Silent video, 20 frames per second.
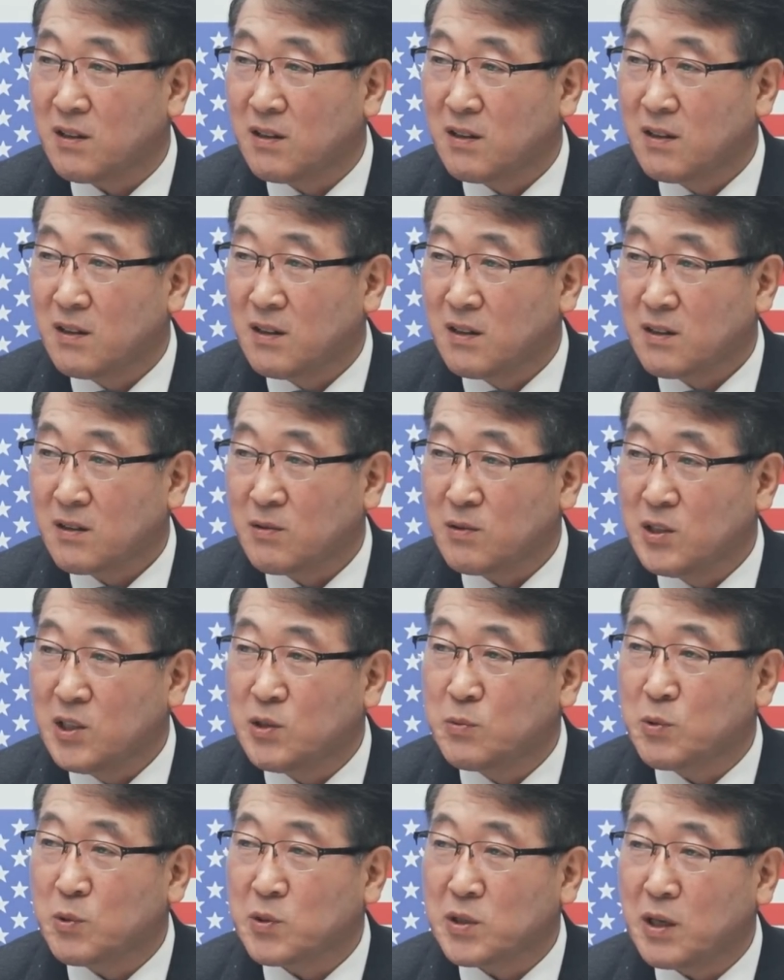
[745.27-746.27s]
그
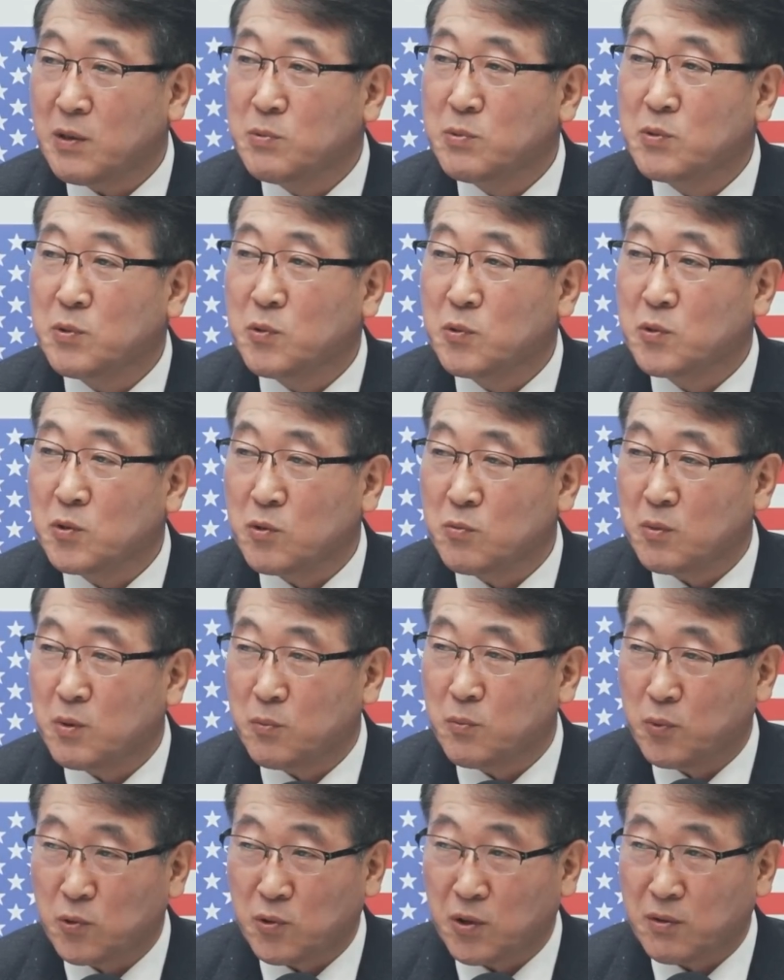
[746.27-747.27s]
20점에서 30점 오른 것만
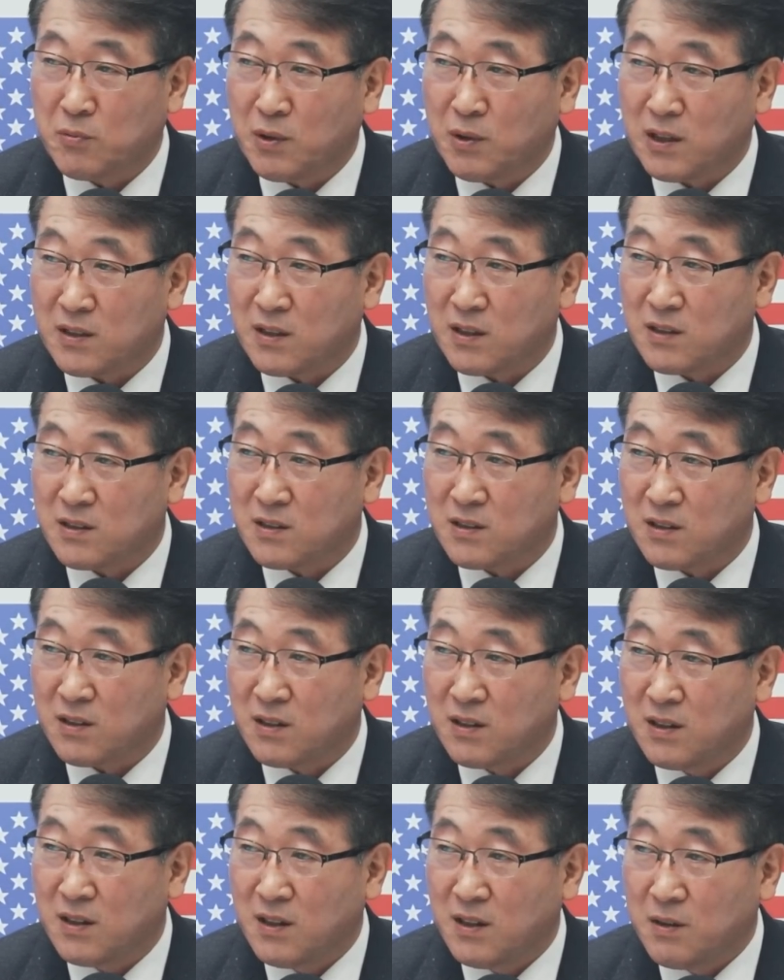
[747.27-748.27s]
보더라면 안 되죠.
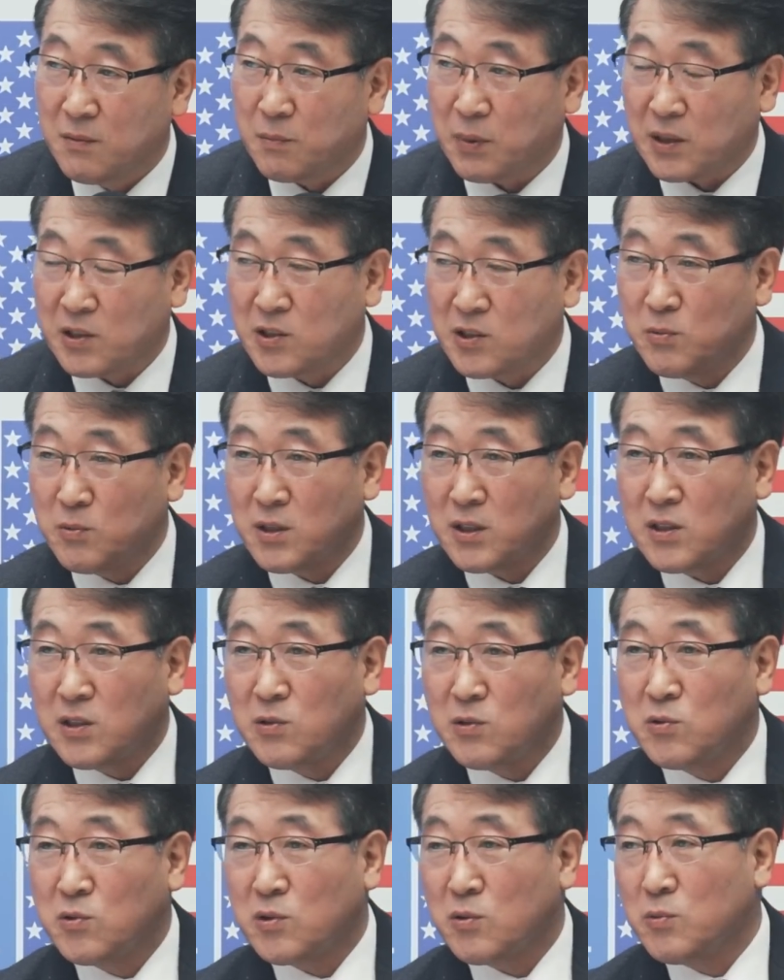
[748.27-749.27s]
음. 100점이란
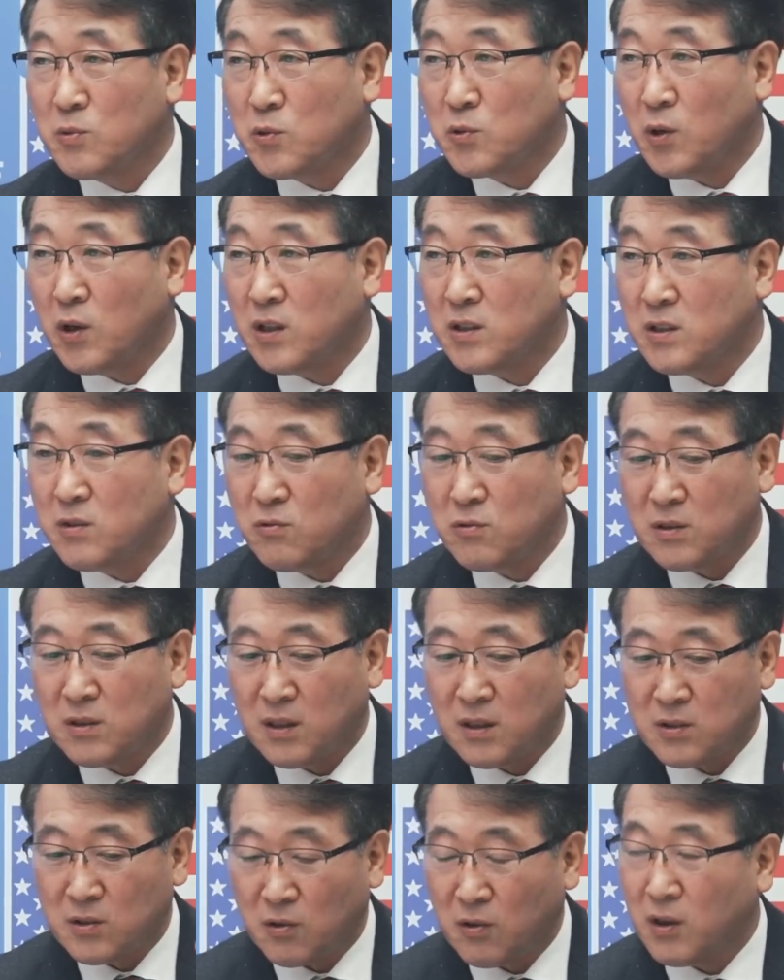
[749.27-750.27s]
기준점을 줘야지
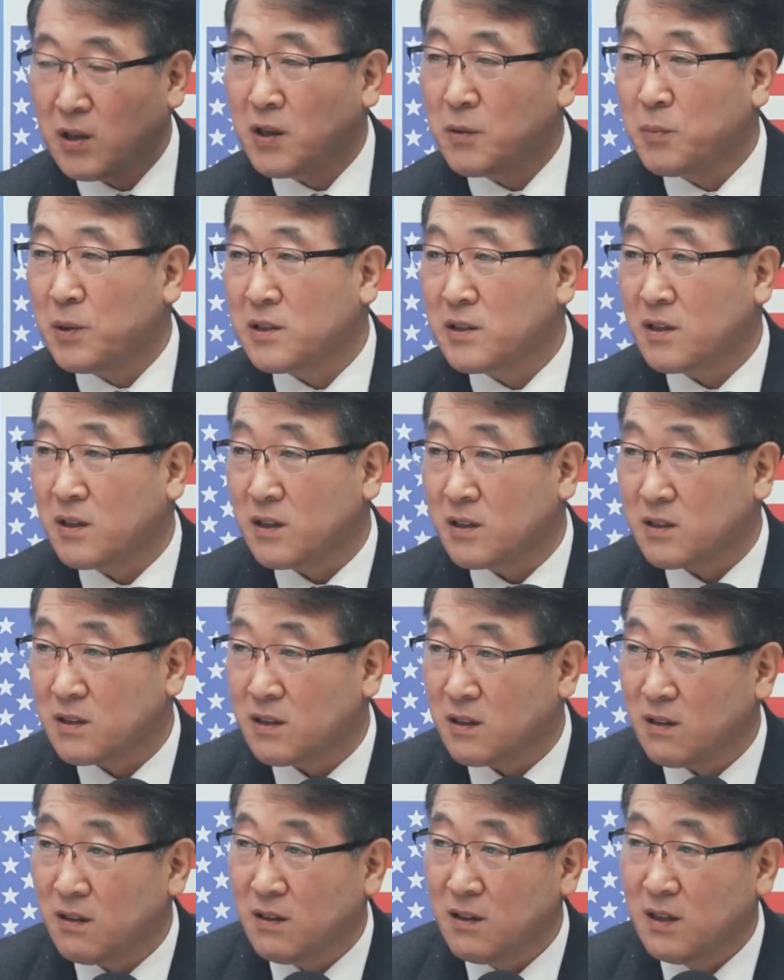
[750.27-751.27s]
우리가 정확하게
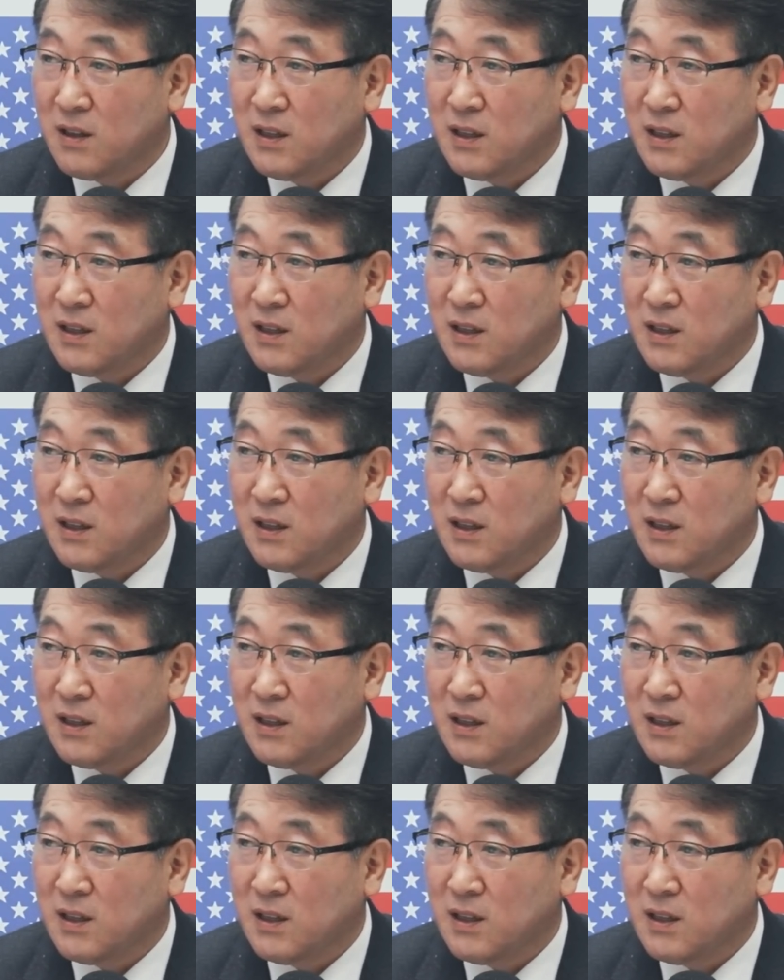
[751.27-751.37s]
판단하잖아요.